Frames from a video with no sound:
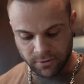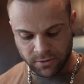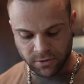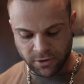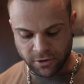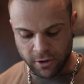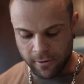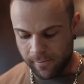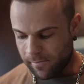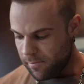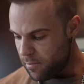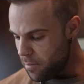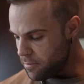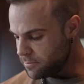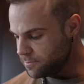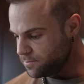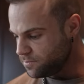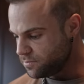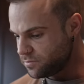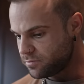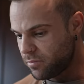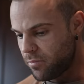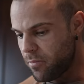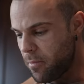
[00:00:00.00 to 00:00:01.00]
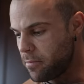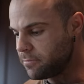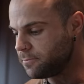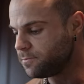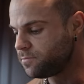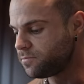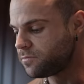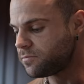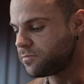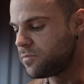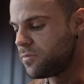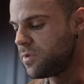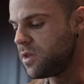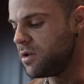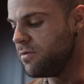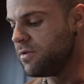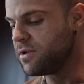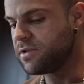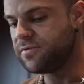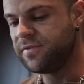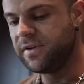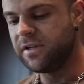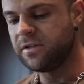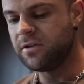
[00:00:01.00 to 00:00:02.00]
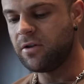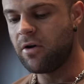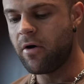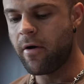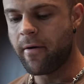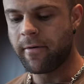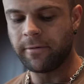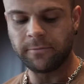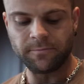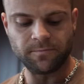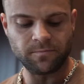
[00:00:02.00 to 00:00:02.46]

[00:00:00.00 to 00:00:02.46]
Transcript: So, was fehlt noch?